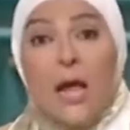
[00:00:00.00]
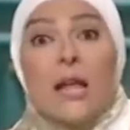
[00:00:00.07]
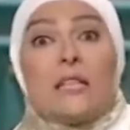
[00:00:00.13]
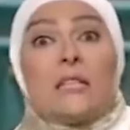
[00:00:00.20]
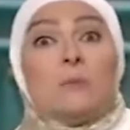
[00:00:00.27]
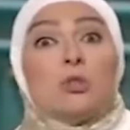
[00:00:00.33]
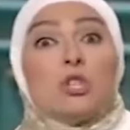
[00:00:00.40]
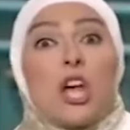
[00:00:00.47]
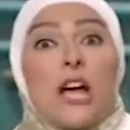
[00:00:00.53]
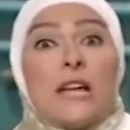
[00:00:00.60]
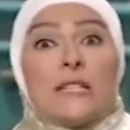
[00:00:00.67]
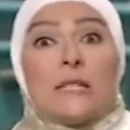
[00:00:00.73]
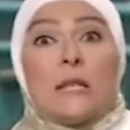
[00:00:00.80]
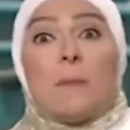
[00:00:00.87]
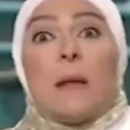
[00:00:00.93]
انت مش
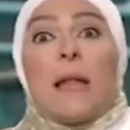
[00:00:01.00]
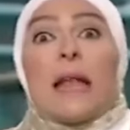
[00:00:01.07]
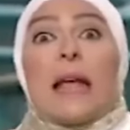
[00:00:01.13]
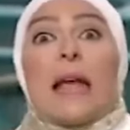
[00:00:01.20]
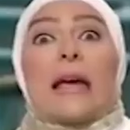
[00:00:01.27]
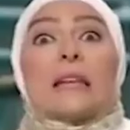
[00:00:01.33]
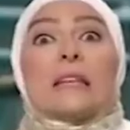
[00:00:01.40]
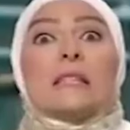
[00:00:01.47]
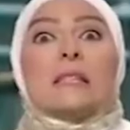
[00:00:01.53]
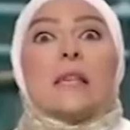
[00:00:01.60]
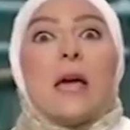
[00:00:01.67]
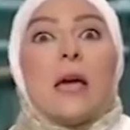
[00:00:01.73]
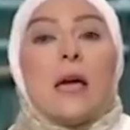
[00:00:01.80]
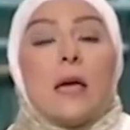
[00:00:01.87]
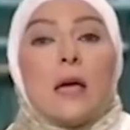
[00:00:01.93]
حاسه
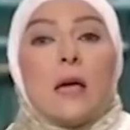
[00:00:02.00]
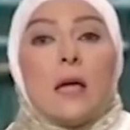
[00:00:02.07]
بالكارثه